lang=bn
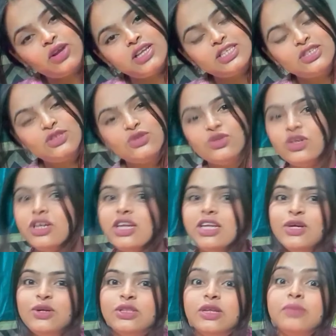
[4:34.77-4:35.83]
আমি কলেজের জন্য
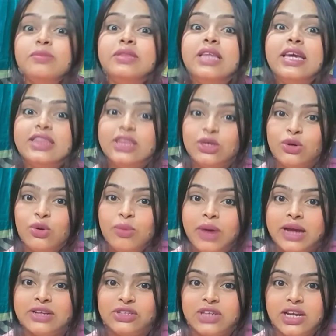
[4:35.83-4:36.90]
রেডি হতাম দেখতে খুব
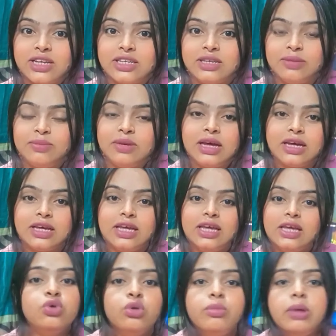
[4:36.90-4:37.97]
অ্যাট্রাকটিভ লাগে
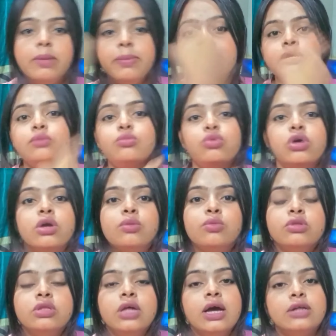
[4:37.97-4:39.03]
পুরো ব্যাপারটা মুখের
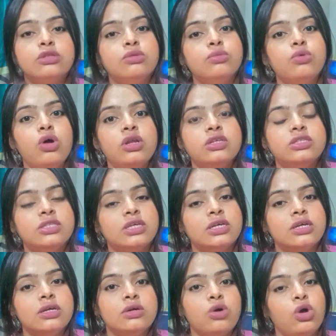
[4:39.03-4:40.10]
মধ্যে একদম কলেজ
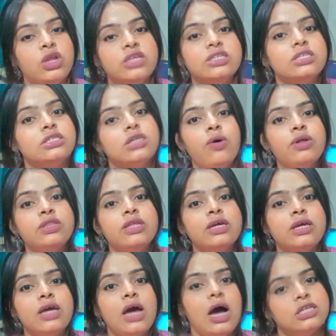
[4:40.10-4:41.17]
থেকে কলেজে যাওয়া
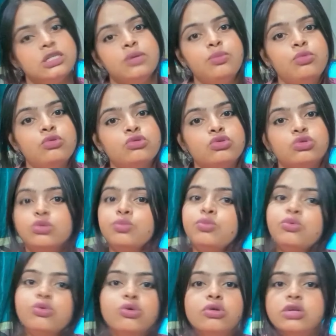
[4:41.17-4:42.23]
থেকে আসা পর্যন্ত
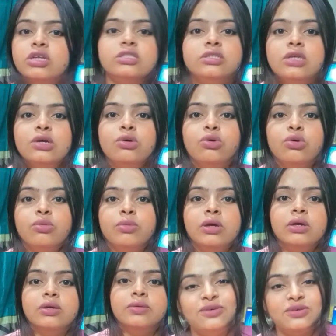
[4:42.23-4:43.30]
পুরোটা স্টে
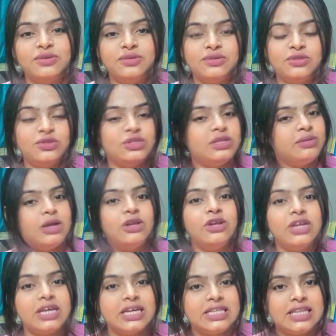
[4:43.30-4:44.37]
করবে তো যদি
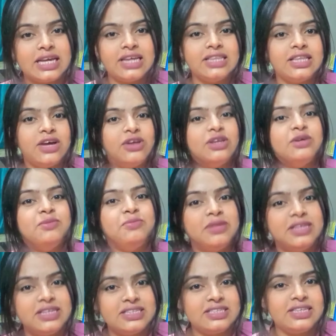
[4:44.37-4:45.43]
ভালো লেগে থাকে তাহলে
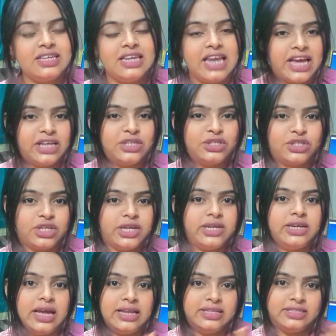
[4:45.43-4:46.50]
প্লিজ লাইক
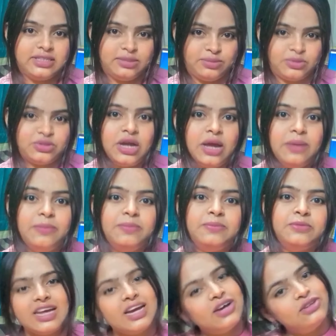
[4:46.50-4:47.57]
শেয়ার অ্যান্ড সাবস্ক্রাইব
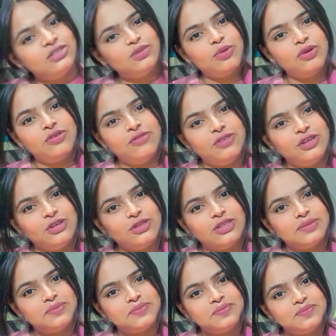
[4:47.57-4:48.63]
সাবস্ক্রাইব দেখা হচ্ছে পরের
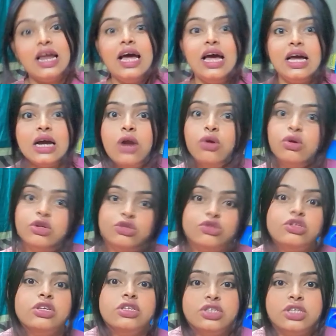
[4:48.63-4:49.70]
ভিডিওতে আর হ্যাঁ কারো
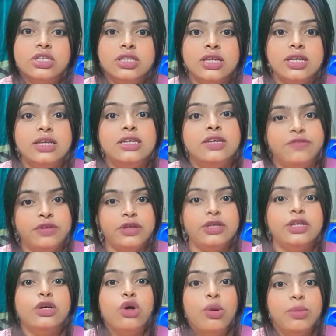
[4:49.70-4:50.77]
কিছু সাজেশন থাকলে
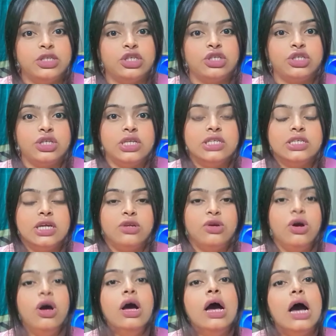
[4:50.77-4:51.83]
ডেফিনেটলি কমেন্ট সেকশনে
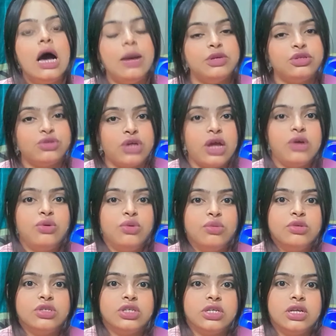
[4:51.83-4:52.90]
জানিও আমি ট্রাই
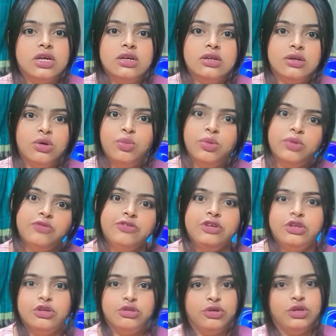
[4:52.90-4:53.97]
করব সেটা ওপর
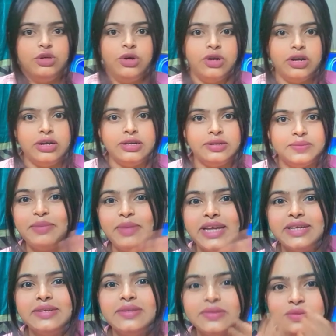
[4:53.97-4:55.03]
ভিডিও তৈরি করার বাই
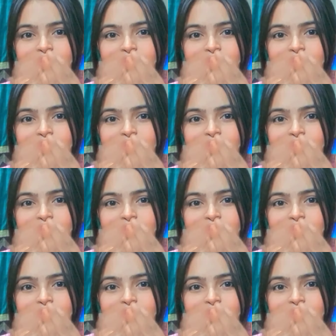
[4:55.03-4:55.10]
বাই